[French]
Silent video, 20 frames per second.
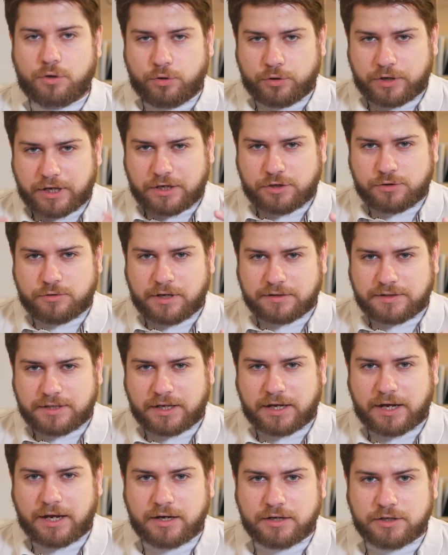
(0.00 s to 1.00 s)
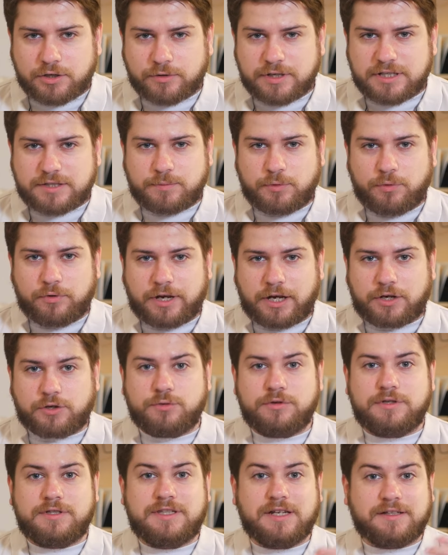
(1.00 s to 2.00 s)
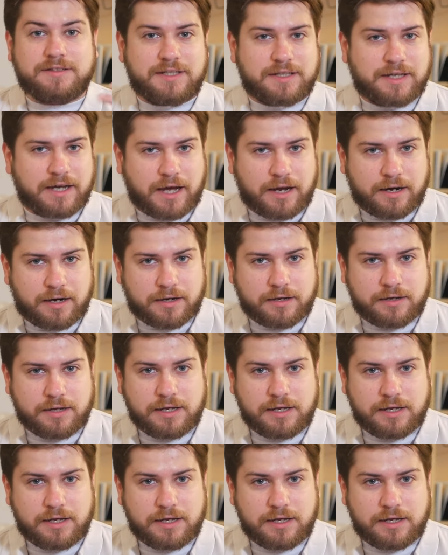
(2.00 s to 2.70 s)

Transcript: Le calcul intégral correspond au calcul d'intégrale,